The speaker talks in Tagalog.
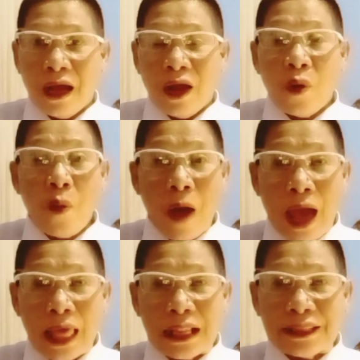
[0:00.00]

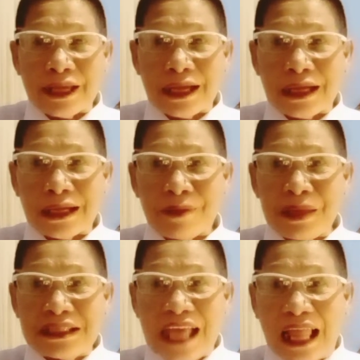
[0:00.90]
While the
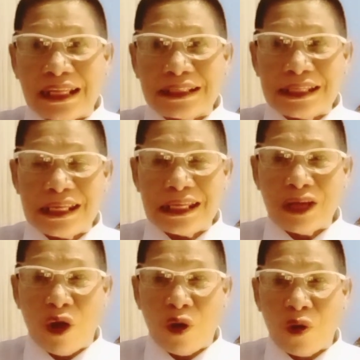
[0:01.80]
mentality
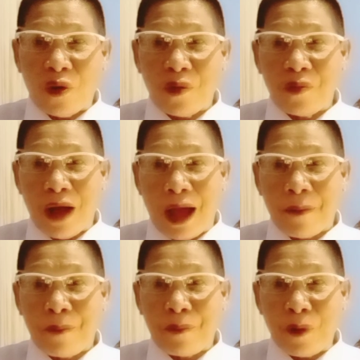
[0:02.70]
of
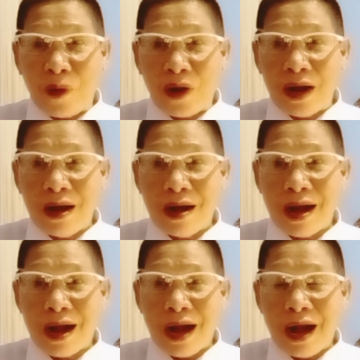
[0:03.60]
a poor
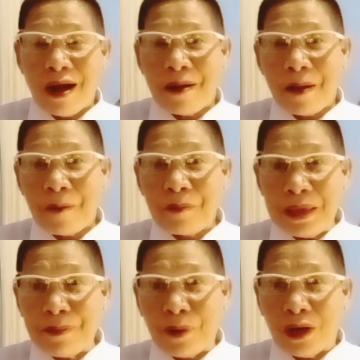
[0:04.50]

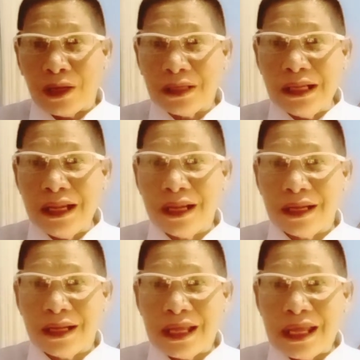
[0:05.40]
people
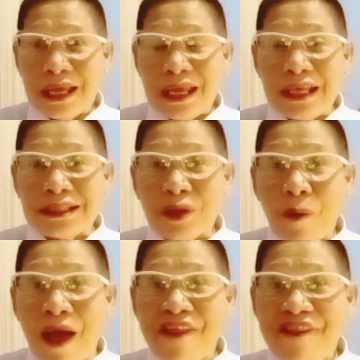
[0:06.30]
is
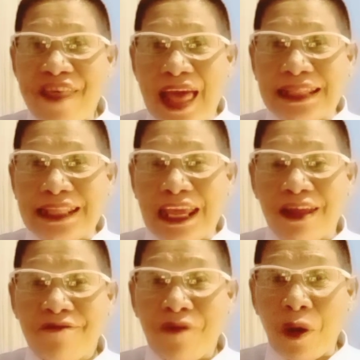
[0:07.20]
one that
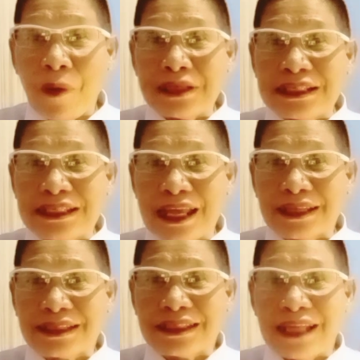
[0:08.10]

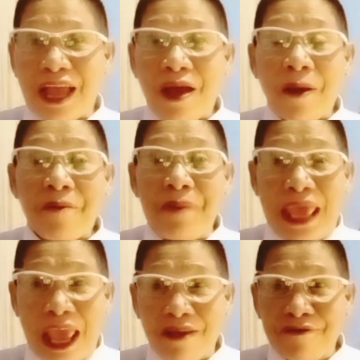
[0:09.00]
influences
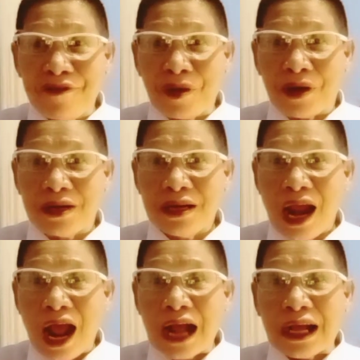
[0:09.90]
behavior
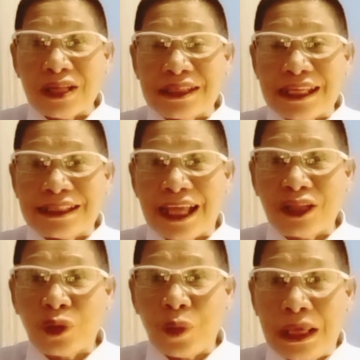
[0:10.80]

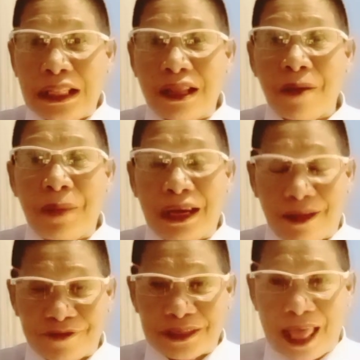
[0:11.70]
consistent with
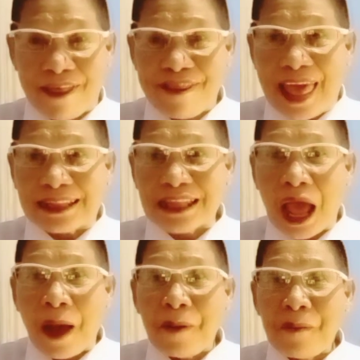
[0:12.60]
beliefs that
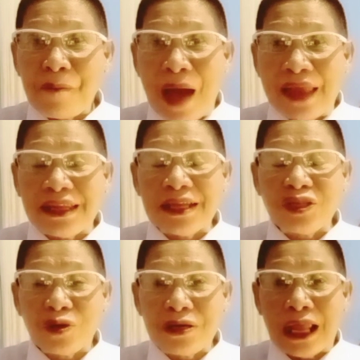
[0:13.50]
money
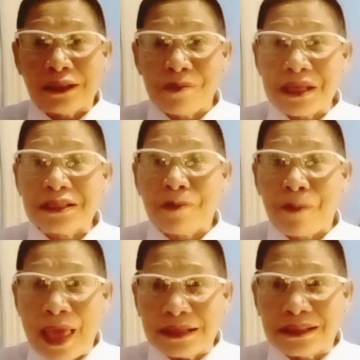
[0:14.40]
should not be
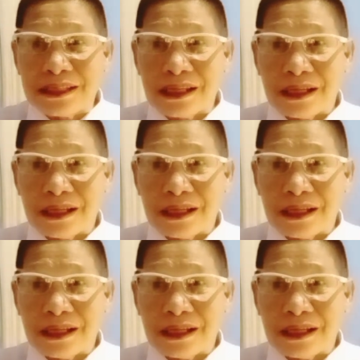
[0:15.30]
spent